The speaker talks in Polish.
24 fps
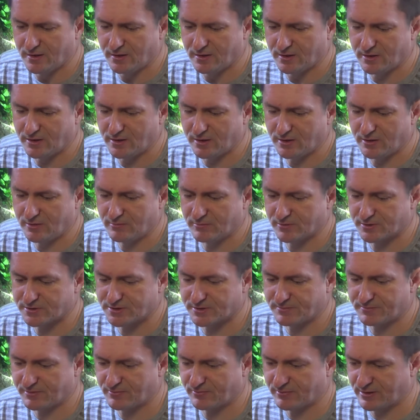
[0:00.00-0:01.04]
i
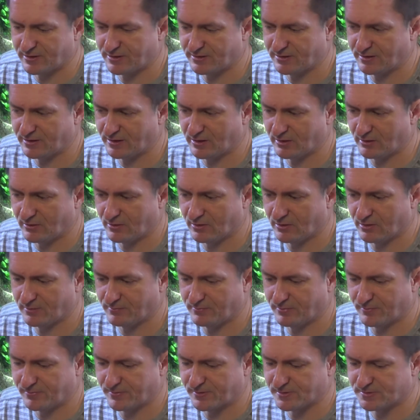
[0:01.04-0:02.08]
możemy ładnie
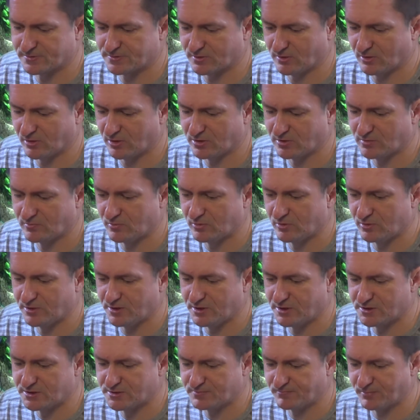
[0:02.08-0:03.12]
po prostu odmulić,